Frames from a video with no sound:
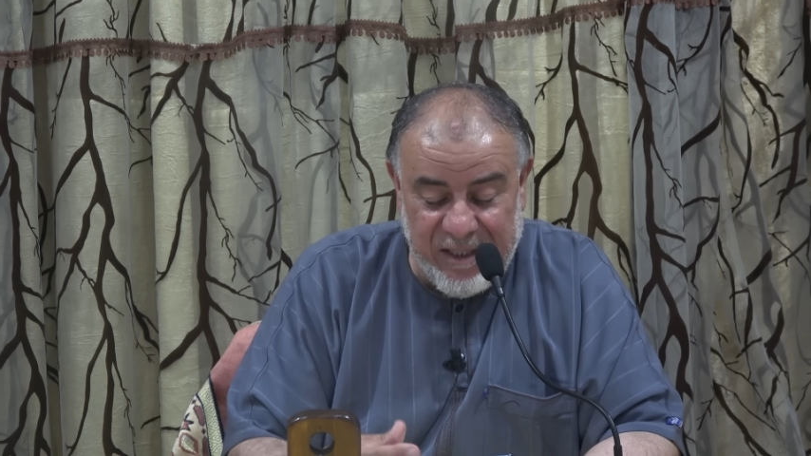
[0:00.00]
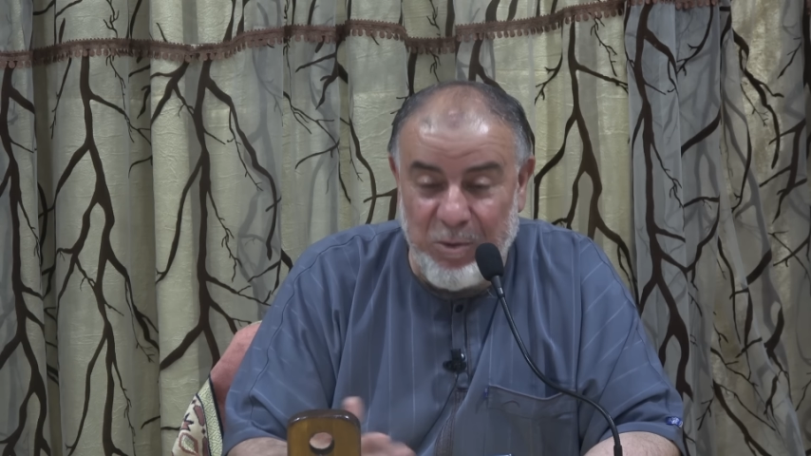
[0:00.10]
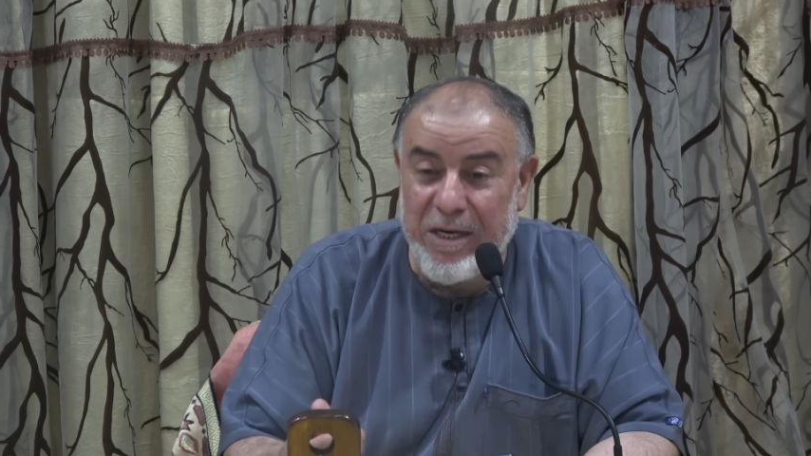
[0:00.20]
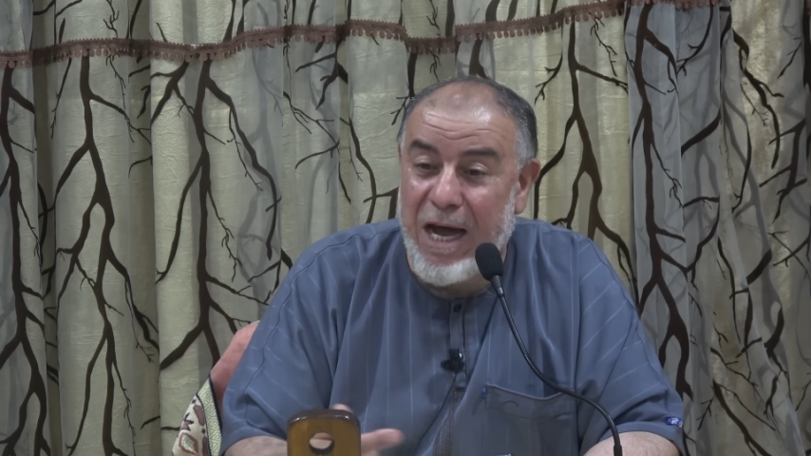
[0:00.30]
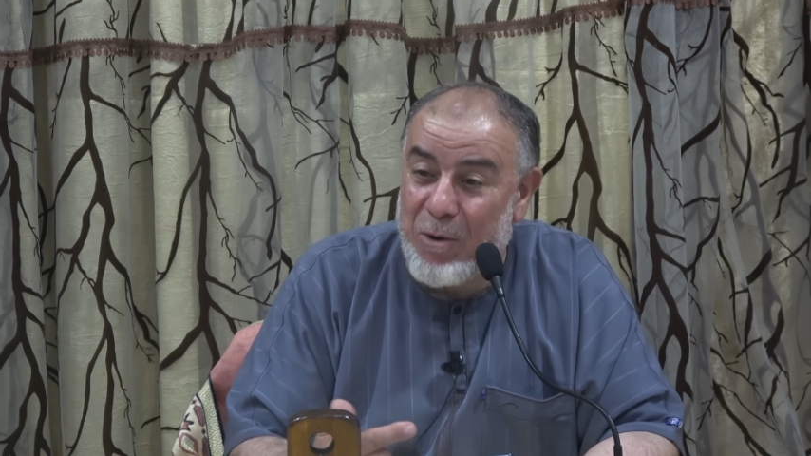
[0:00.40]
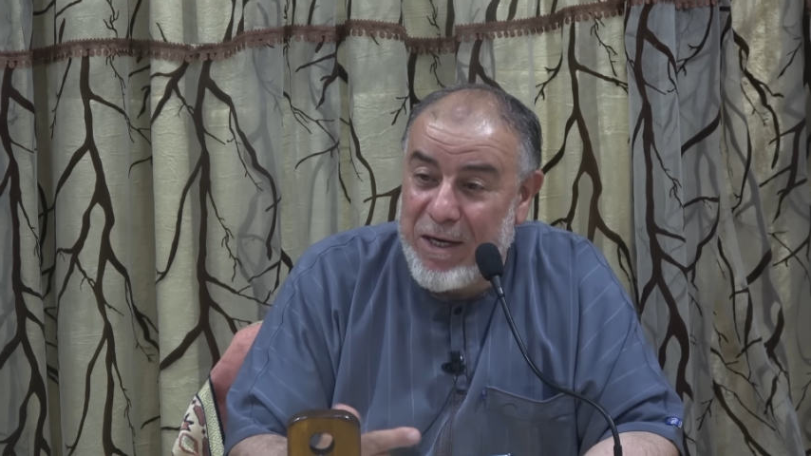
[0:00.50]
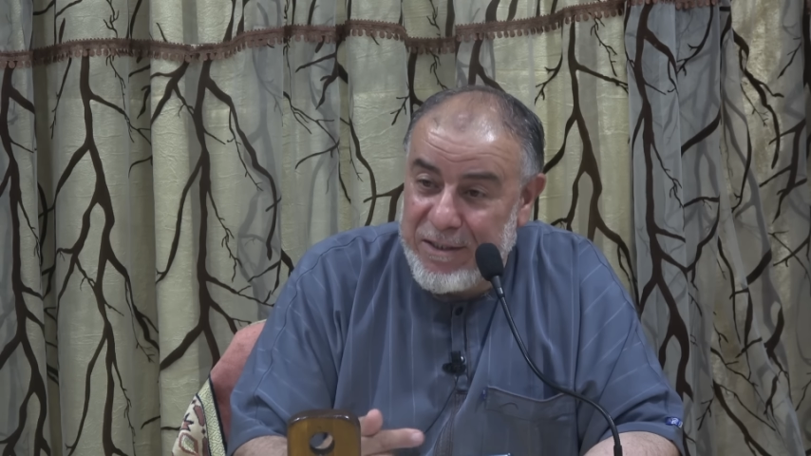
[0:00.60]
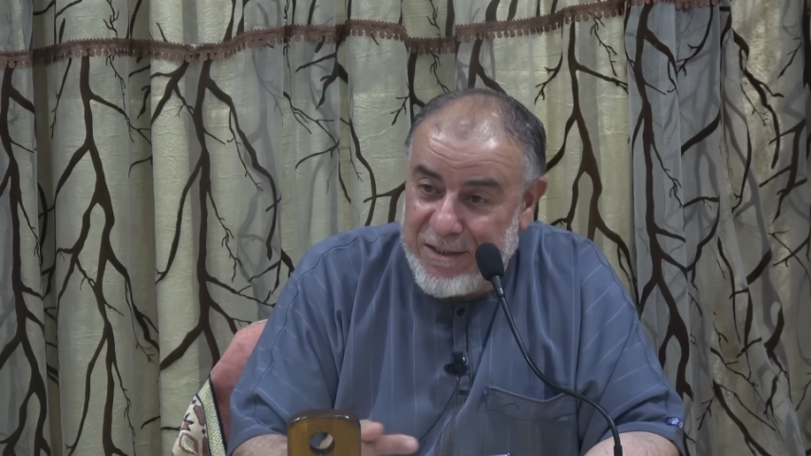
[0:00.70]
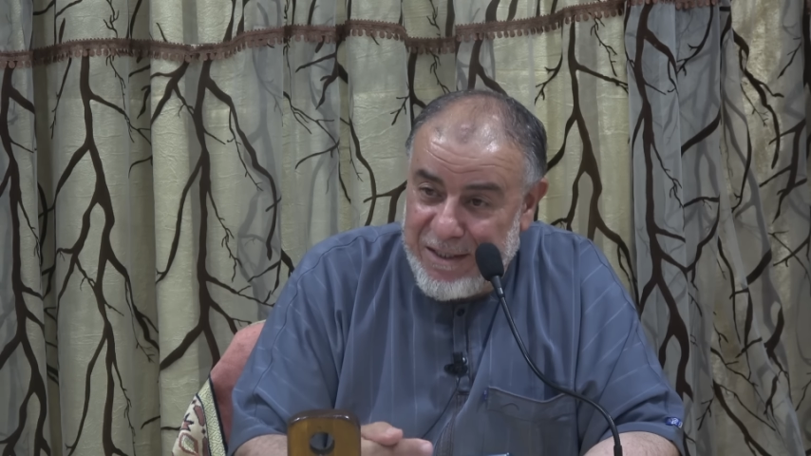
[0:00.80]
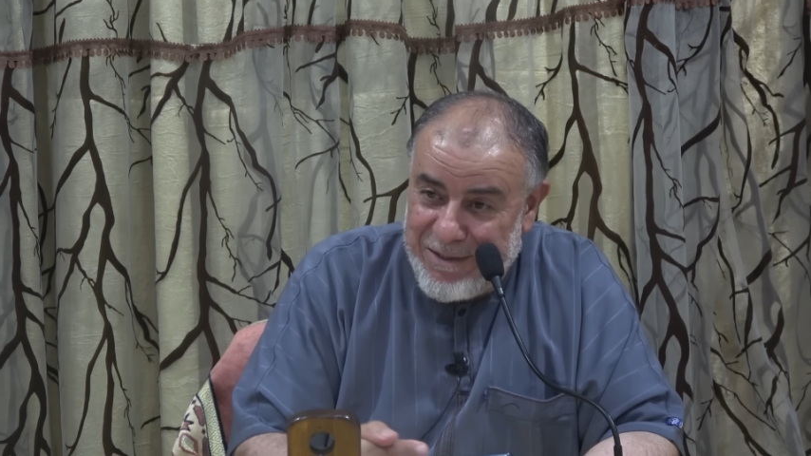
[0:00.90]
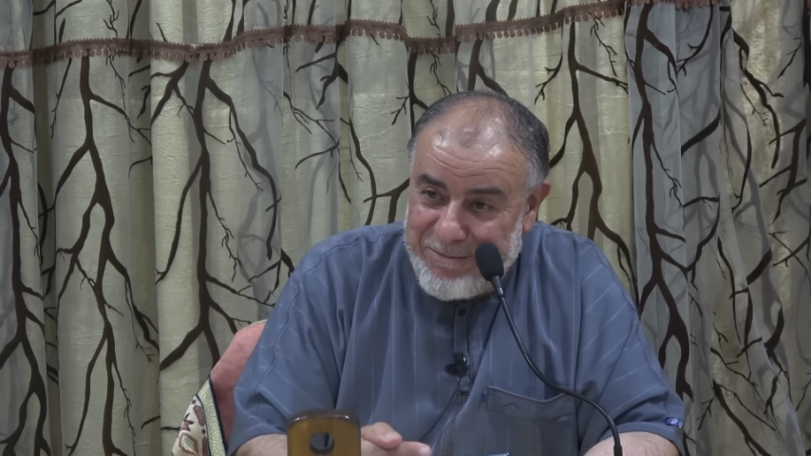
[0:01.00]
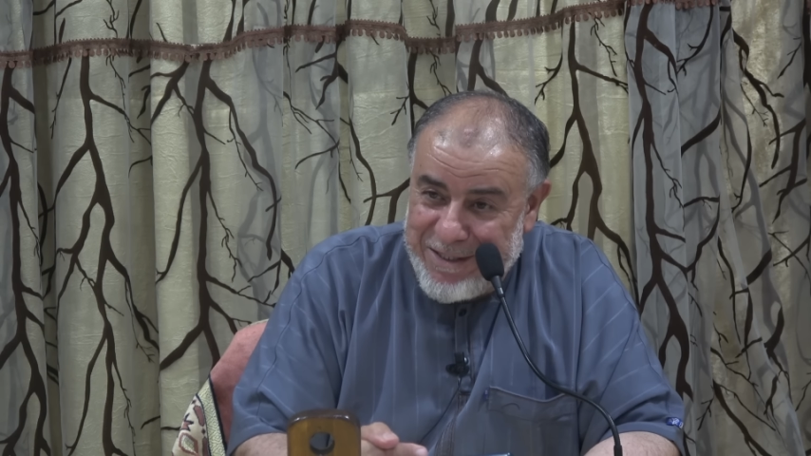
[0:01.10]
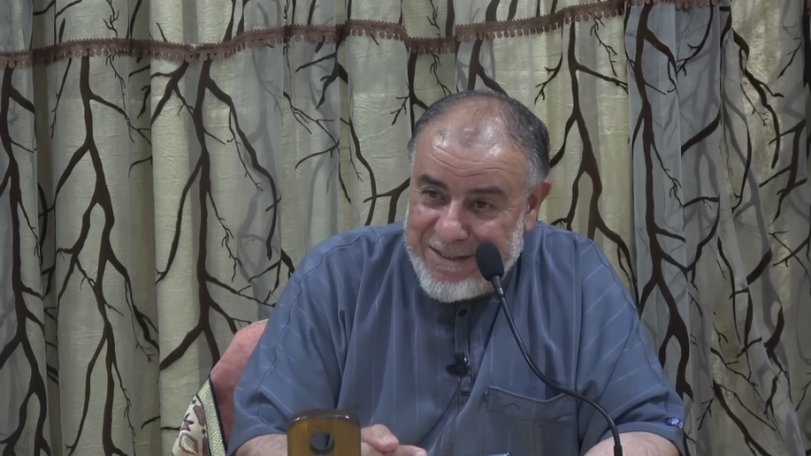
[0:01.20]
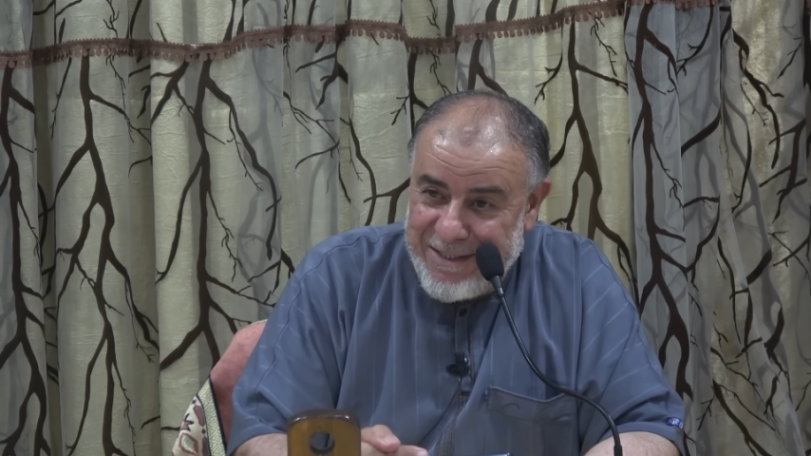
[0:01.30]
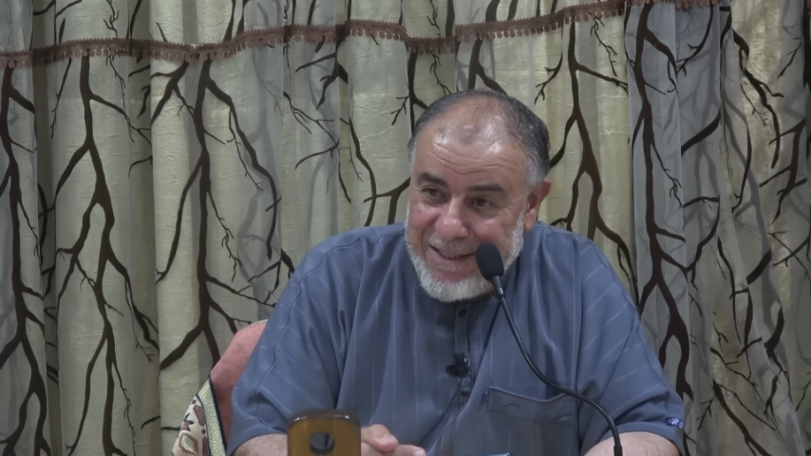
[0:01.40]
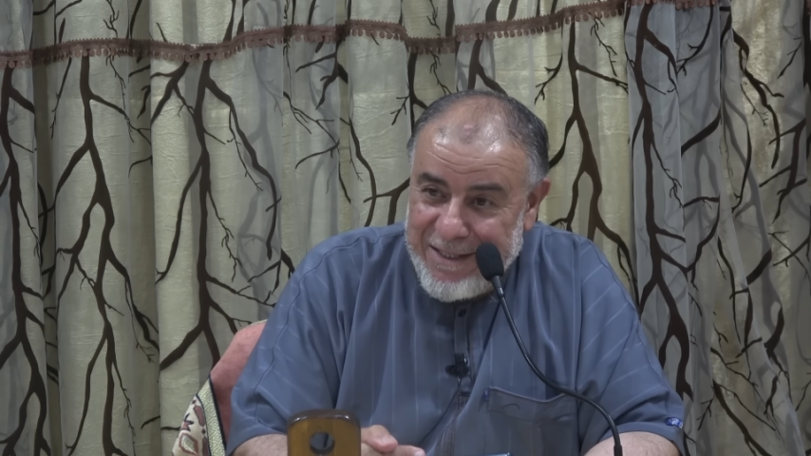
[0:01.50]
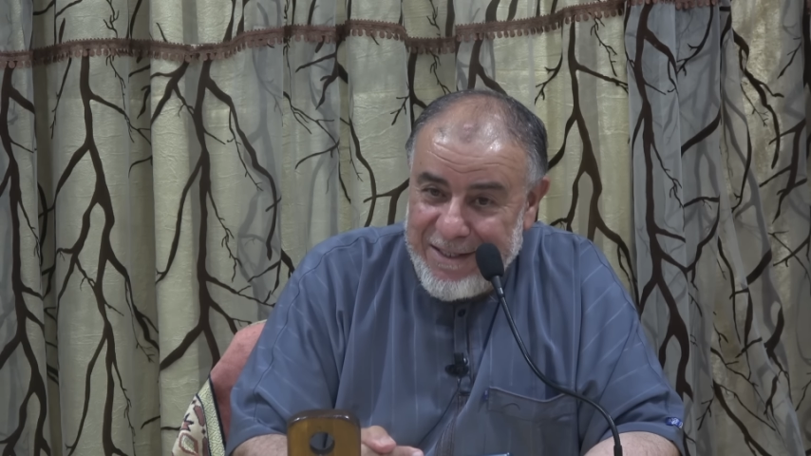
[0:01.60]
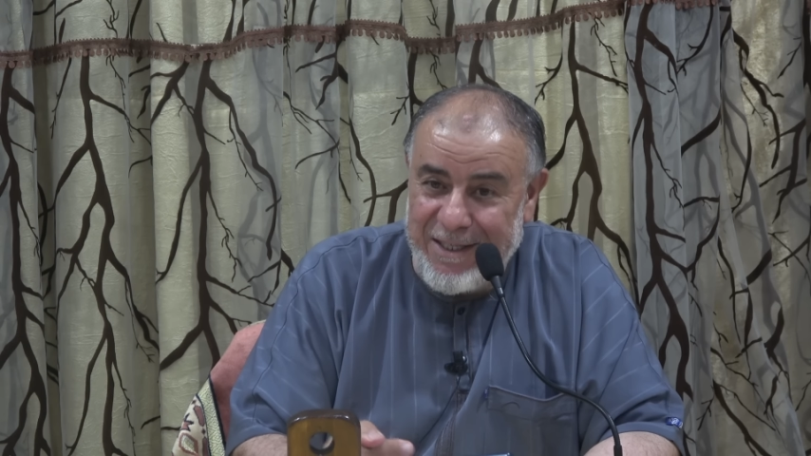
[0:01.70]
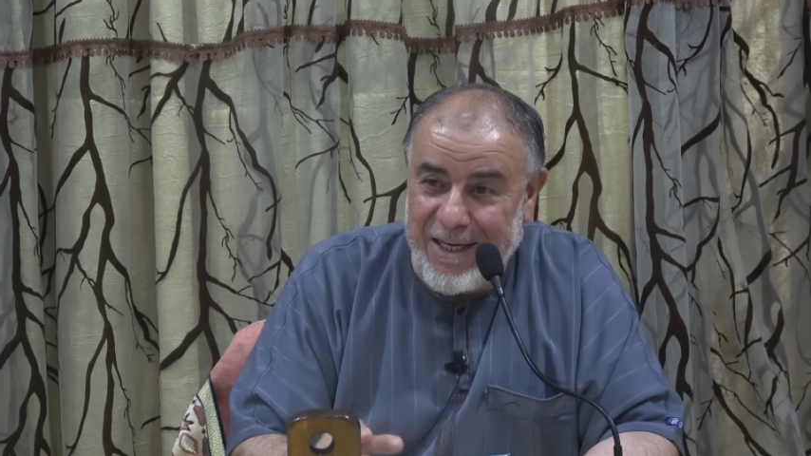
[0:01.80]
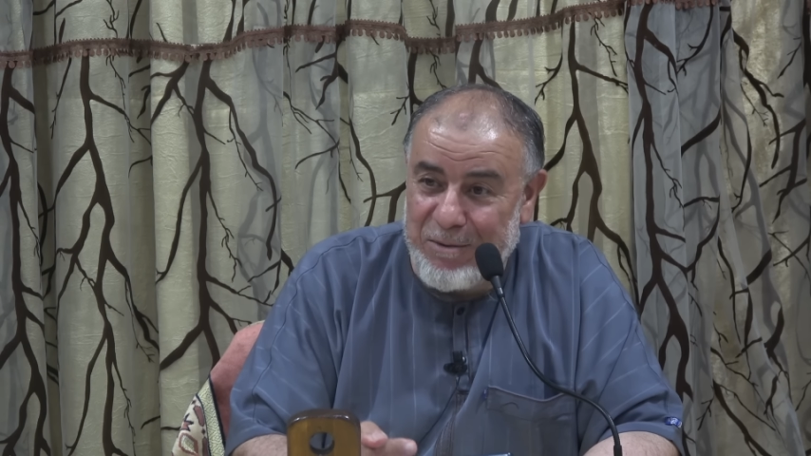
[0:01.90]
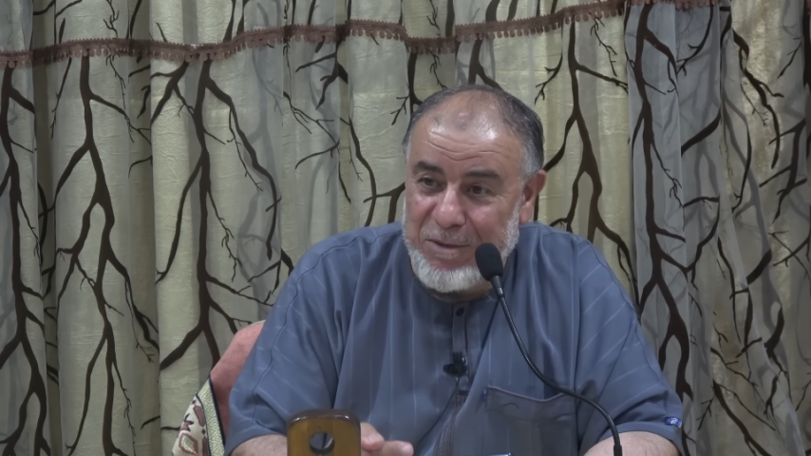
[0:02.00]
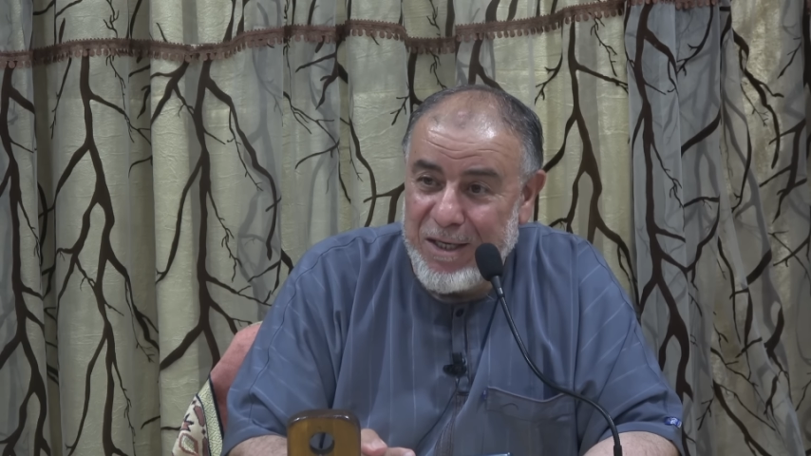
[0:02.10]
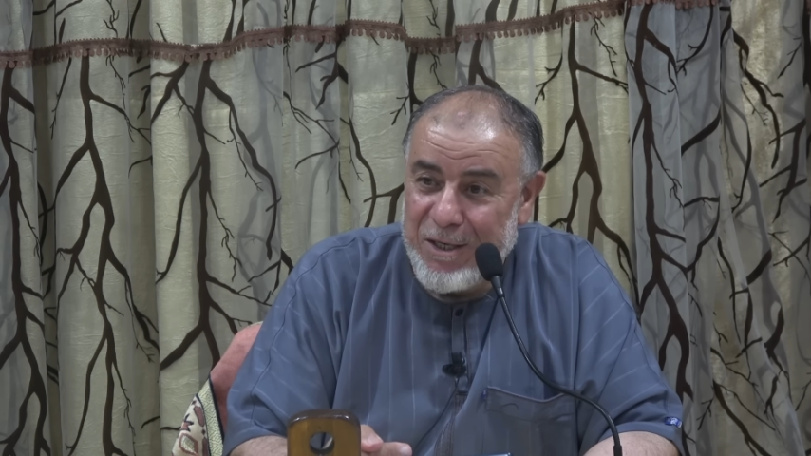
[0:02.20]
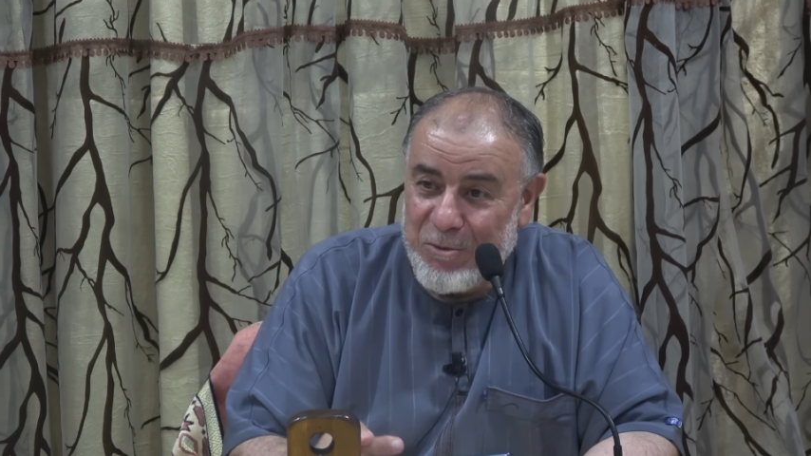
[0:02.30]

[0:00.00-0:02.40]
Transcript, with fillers: تكوين هوائي يتكلم عن المركز يعني قال